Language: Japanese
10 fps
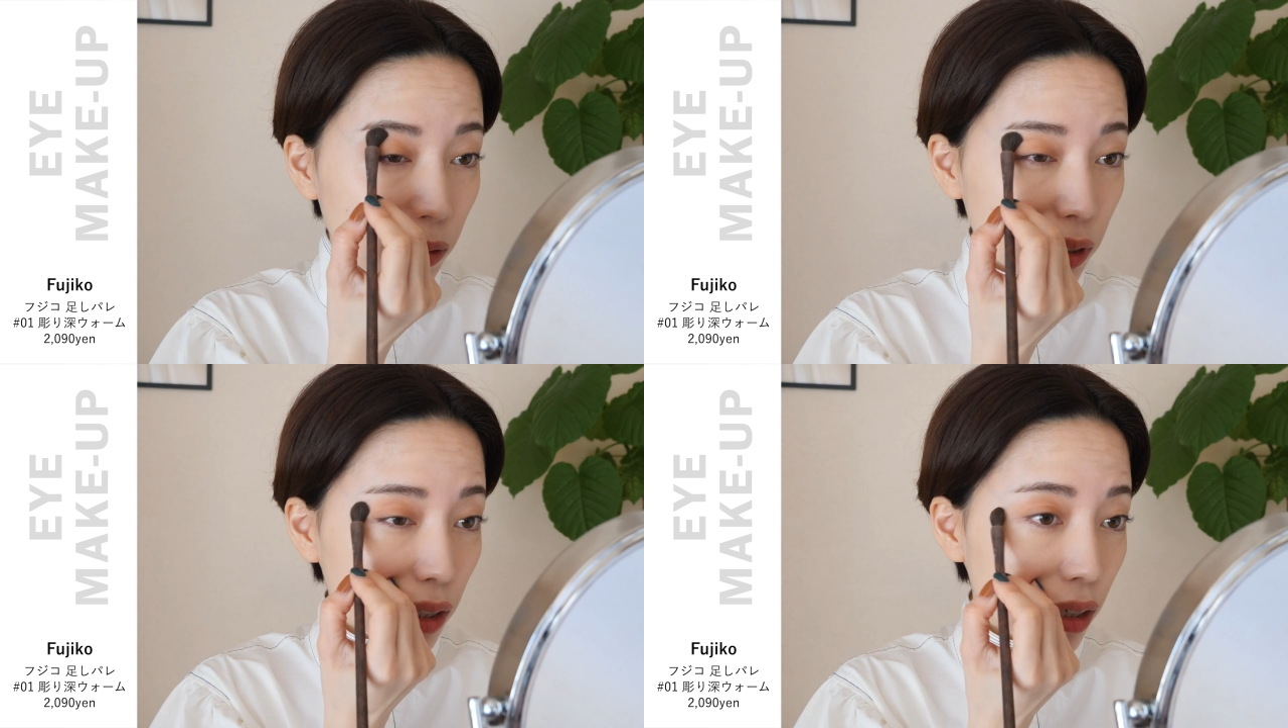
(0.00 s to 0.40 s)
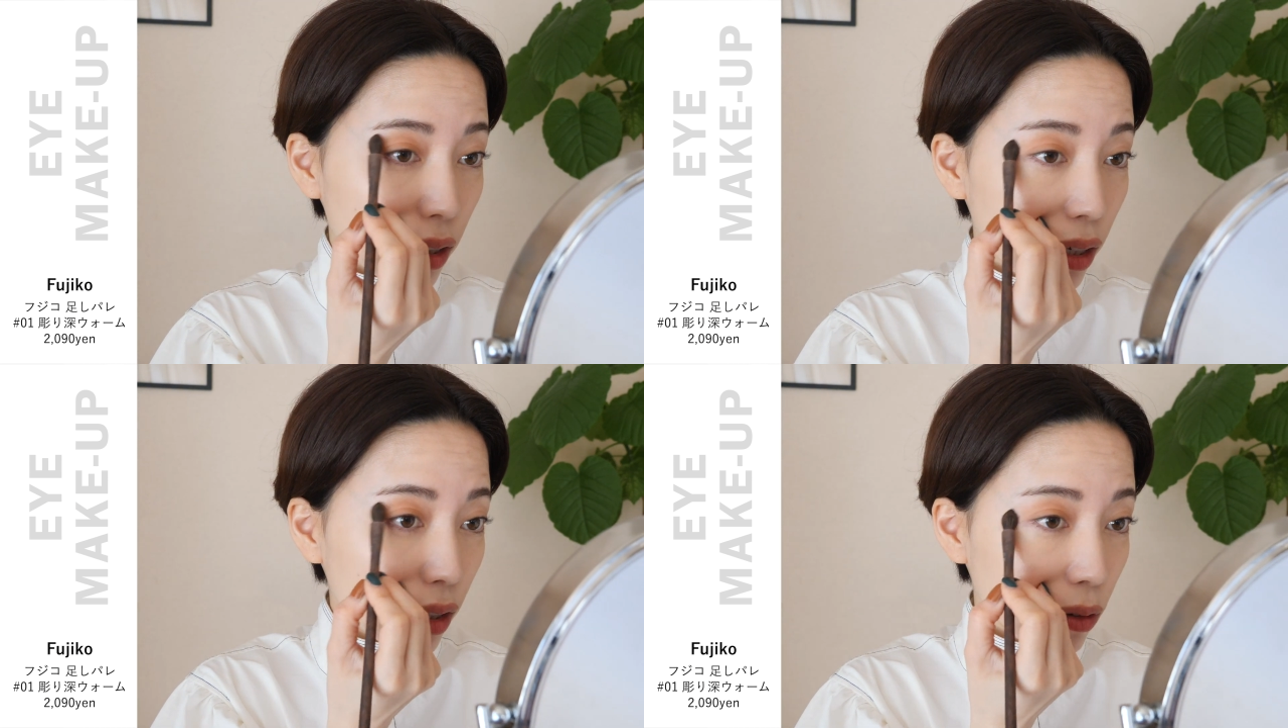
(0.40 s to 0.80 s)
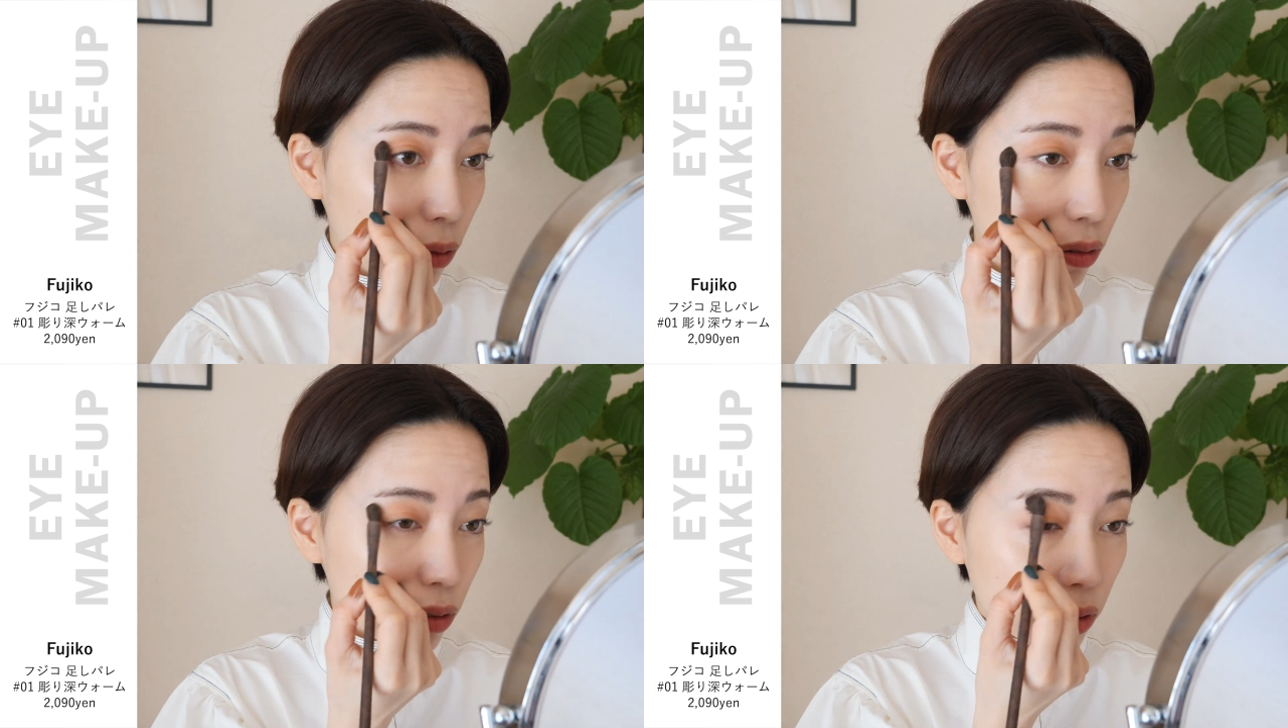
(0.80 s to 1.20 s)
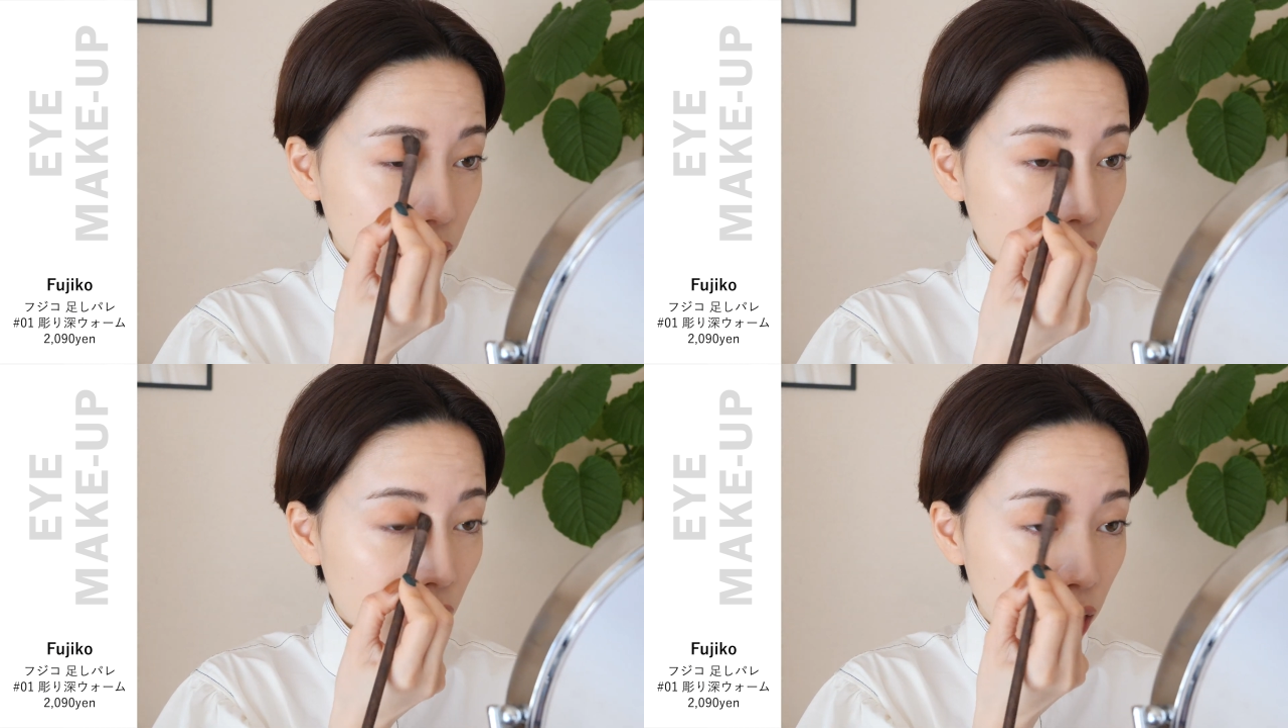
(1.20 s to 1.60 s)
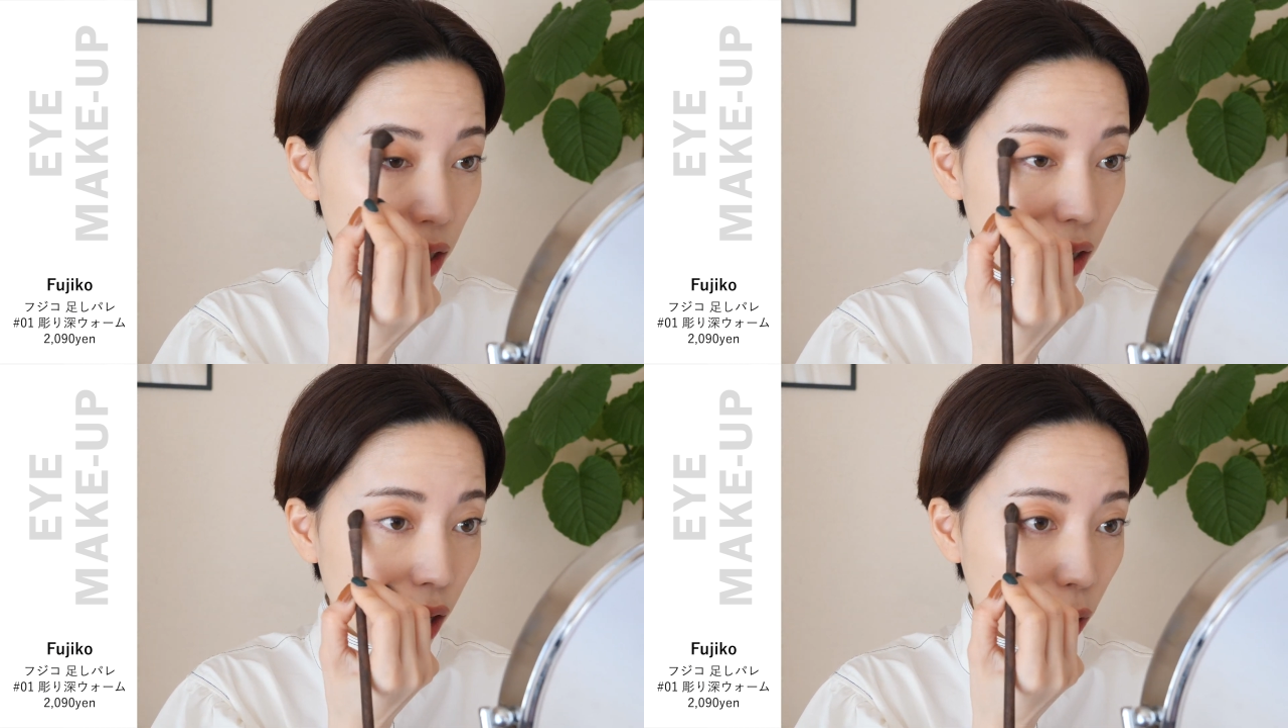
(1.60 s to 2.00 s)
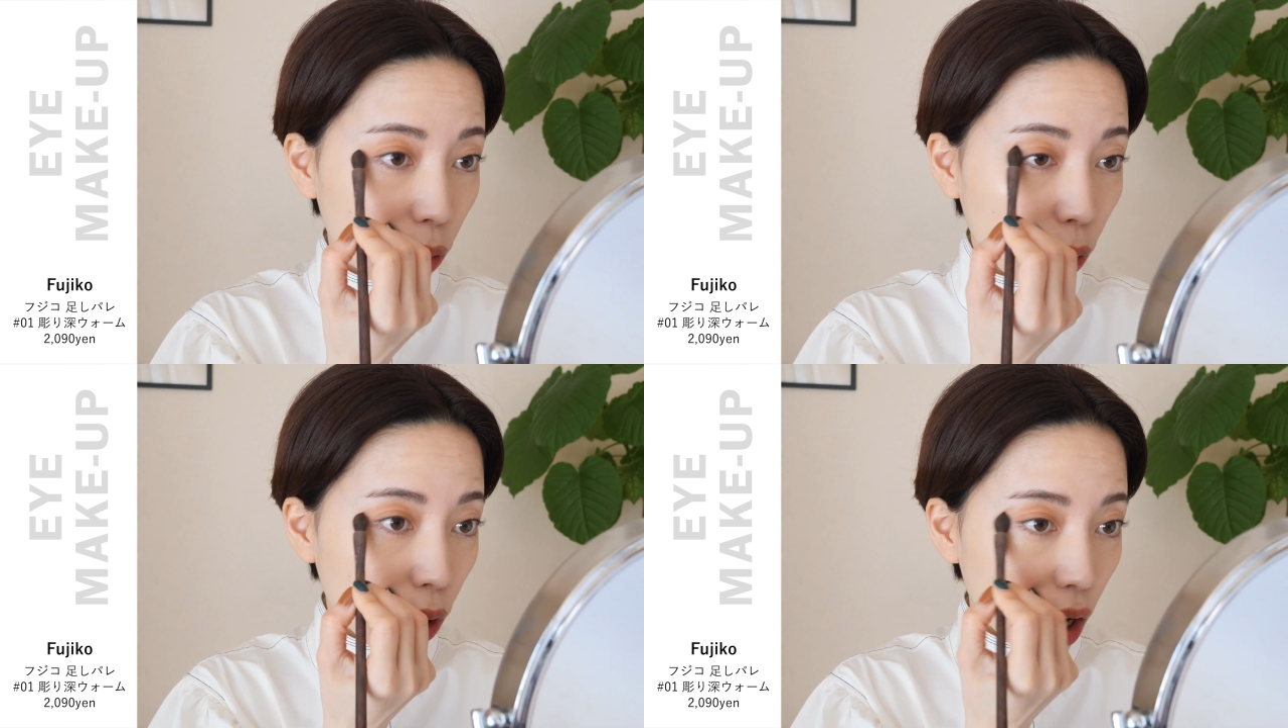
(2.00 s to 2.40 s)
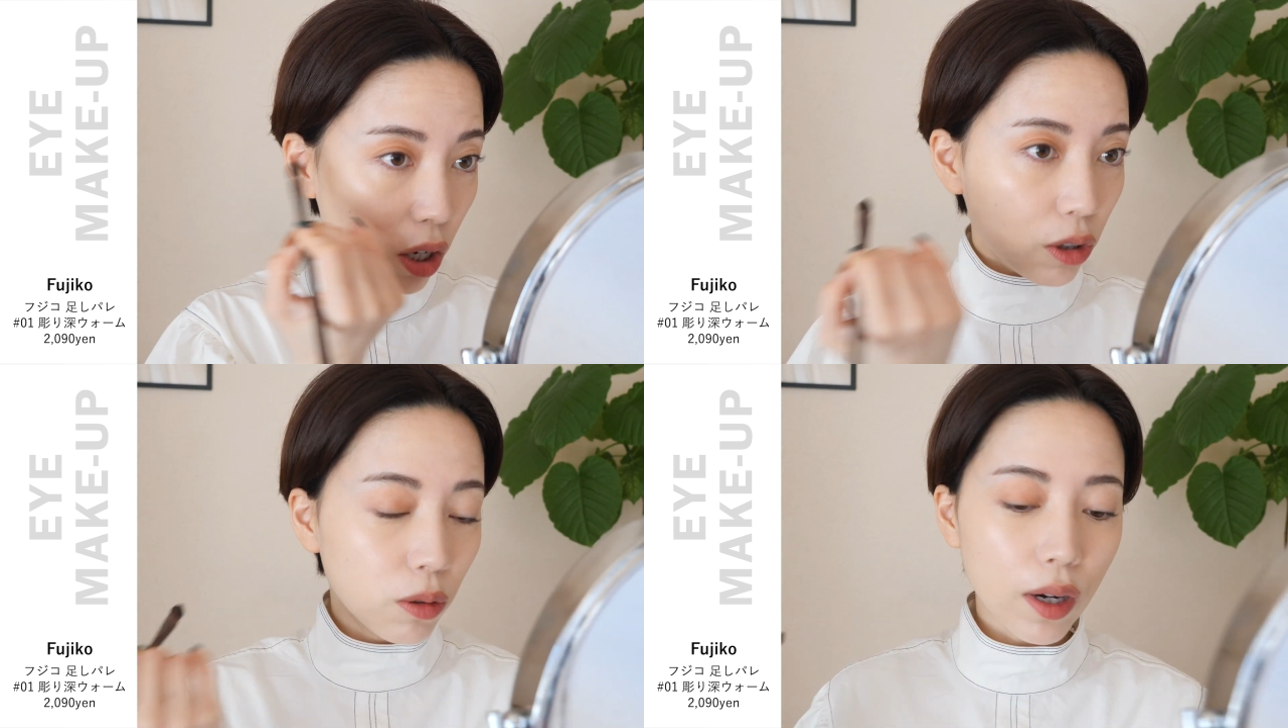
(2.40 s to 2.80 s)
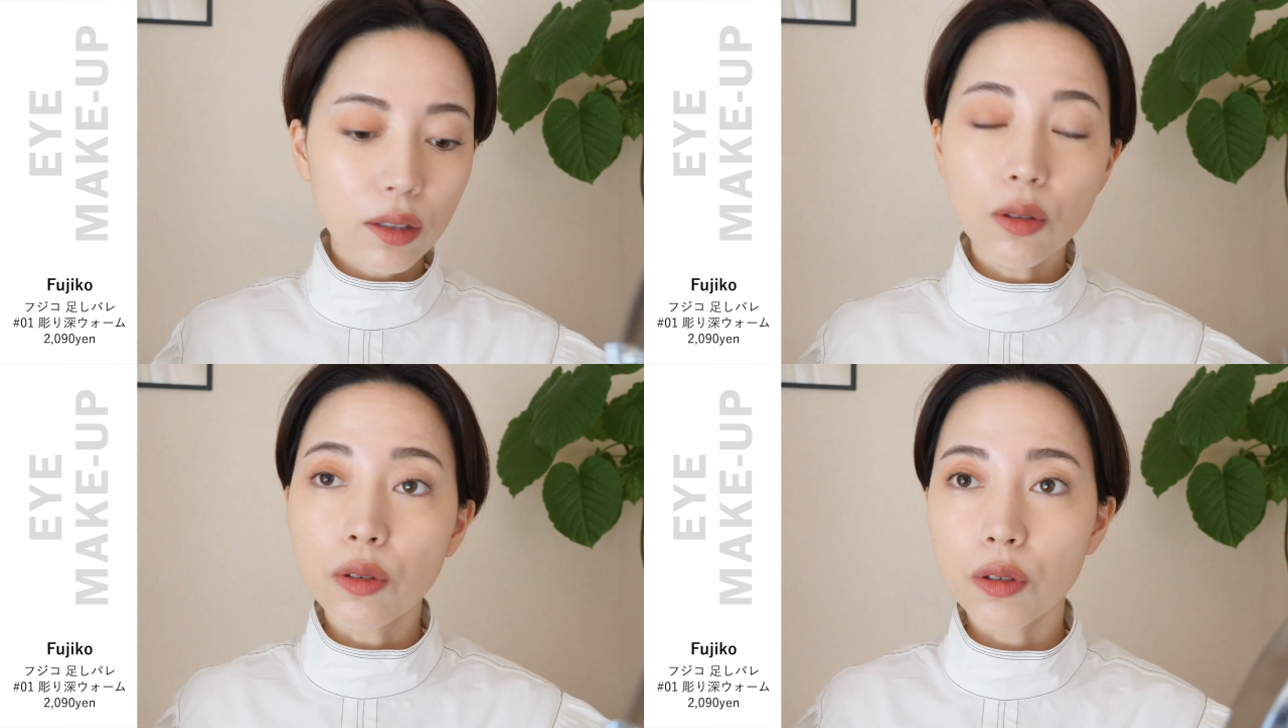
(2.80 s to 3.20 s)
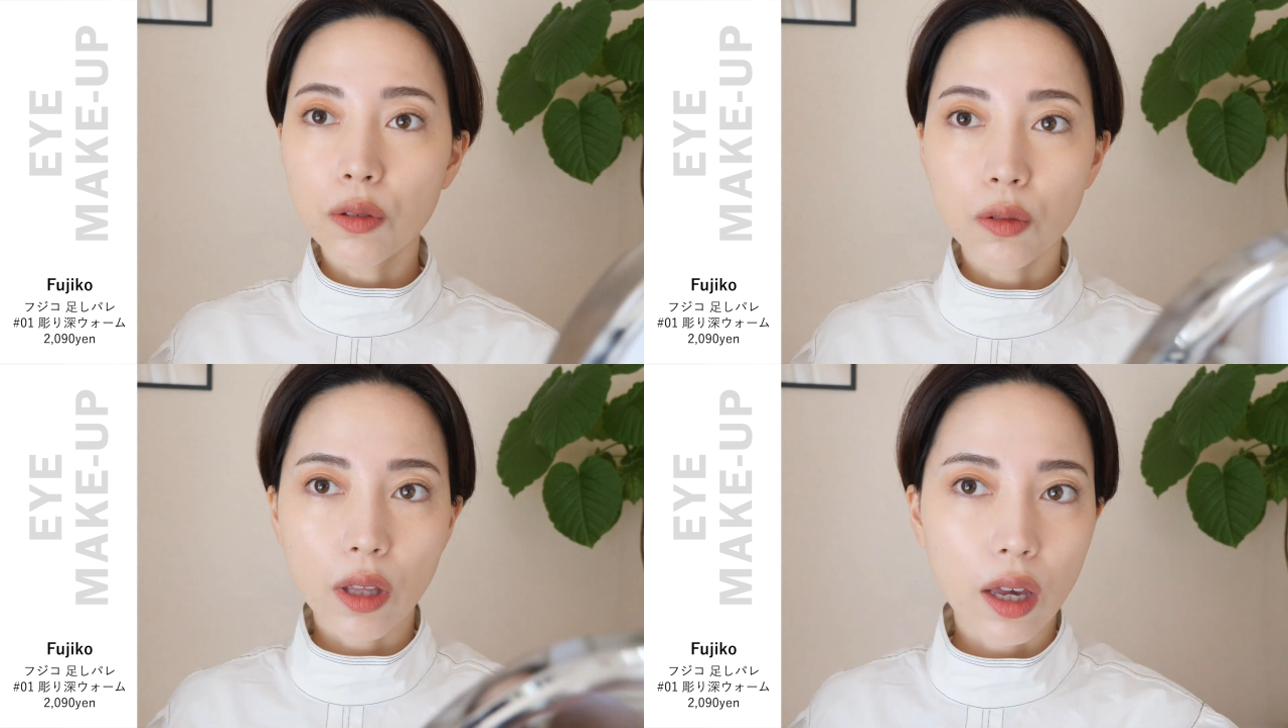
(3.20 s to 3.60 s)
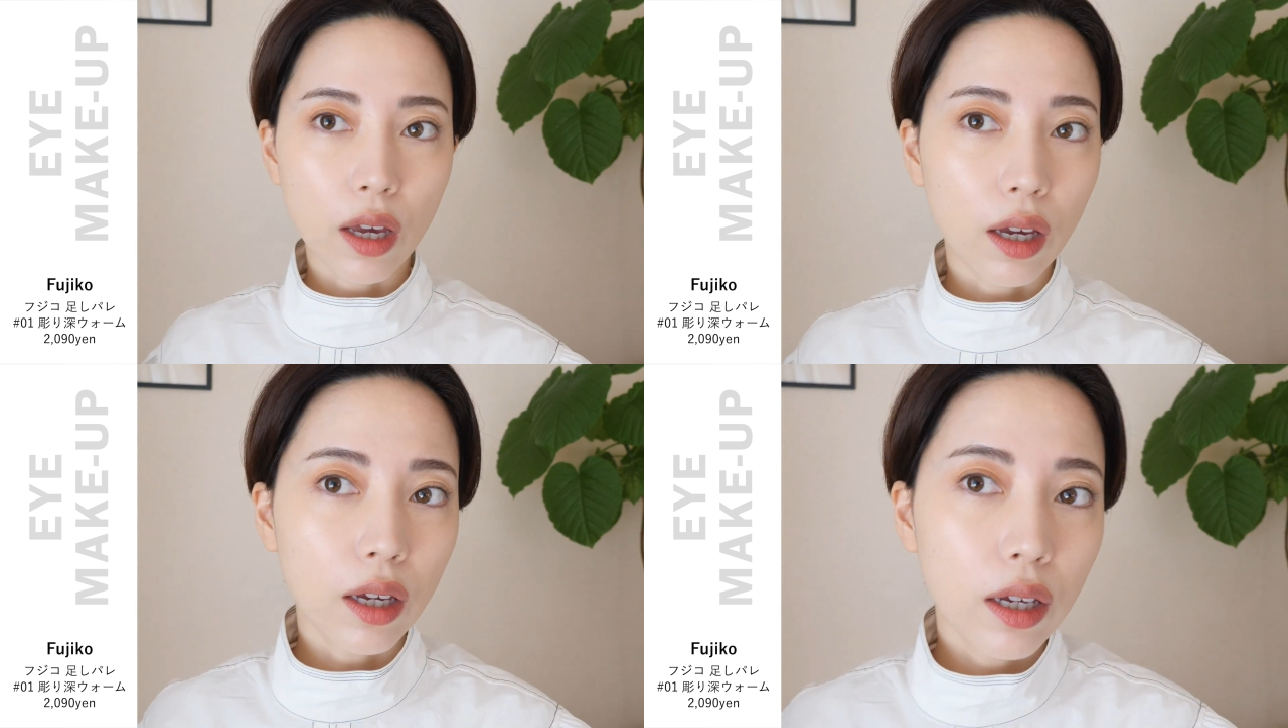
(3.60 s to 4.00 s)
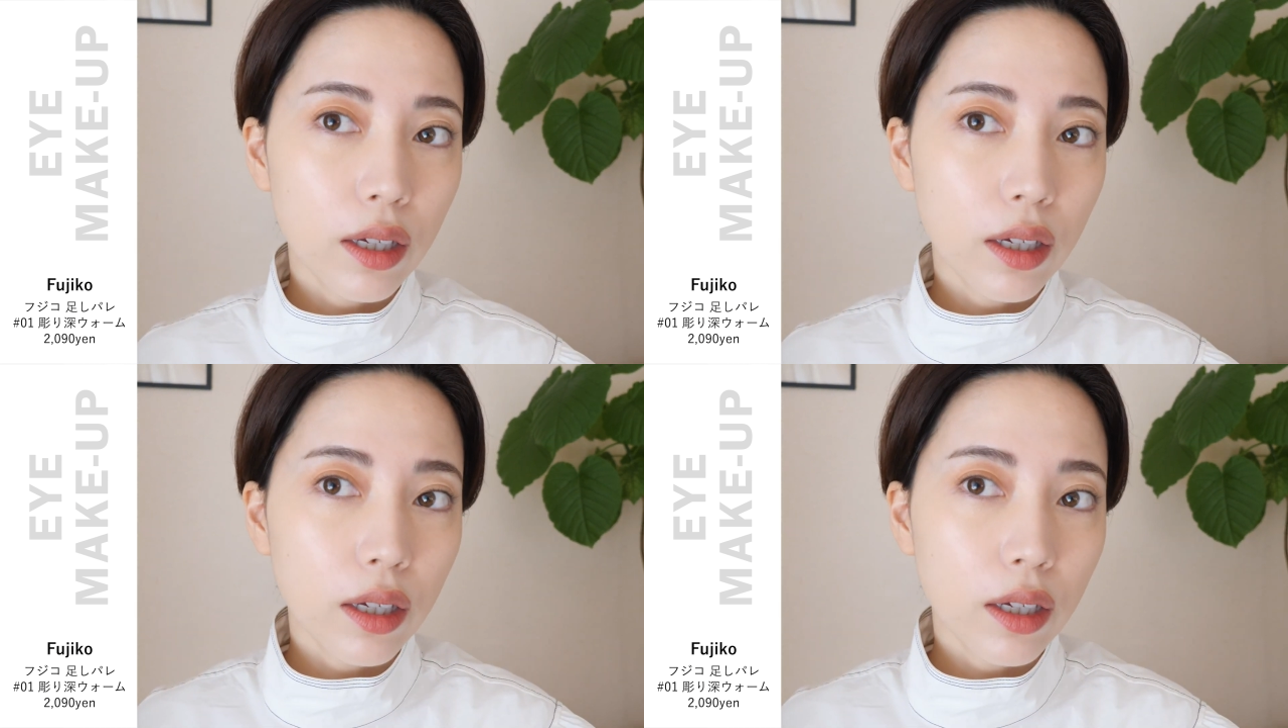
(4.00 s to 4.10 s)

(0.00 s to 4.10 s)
おしゃれな色そしてなんかこうふわっと塗るので